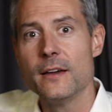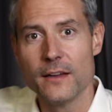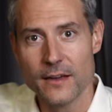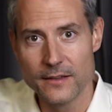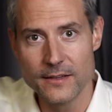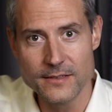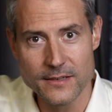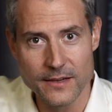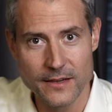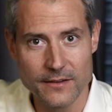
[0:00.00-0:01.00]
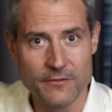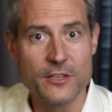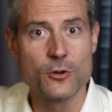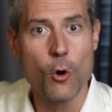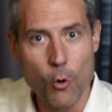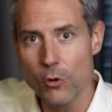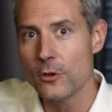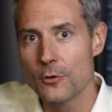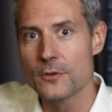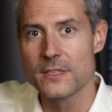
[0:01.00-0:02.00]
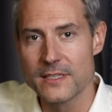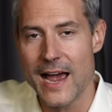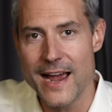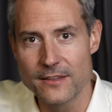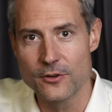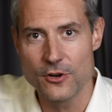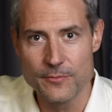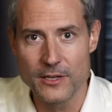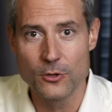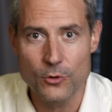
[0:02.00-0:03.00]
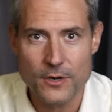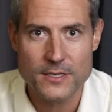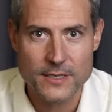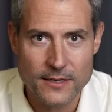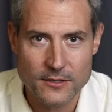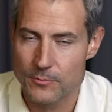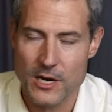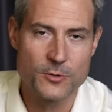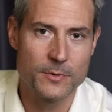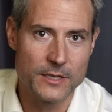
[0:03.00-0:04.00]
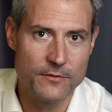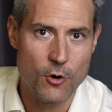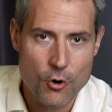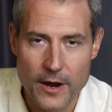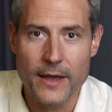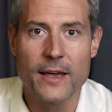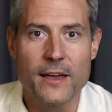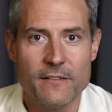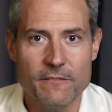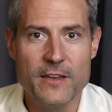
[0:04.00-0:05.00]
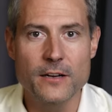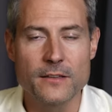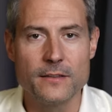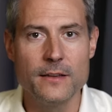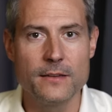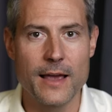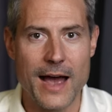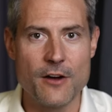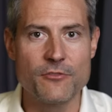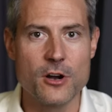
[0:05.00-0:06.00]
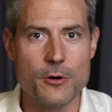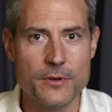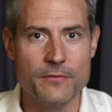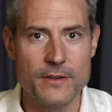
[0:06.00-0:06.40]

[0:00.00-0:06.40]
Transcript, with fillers: äh, diese Wiederholungszeiträume durch sind, zum Beispiel die Woche, wird diese Aufgabe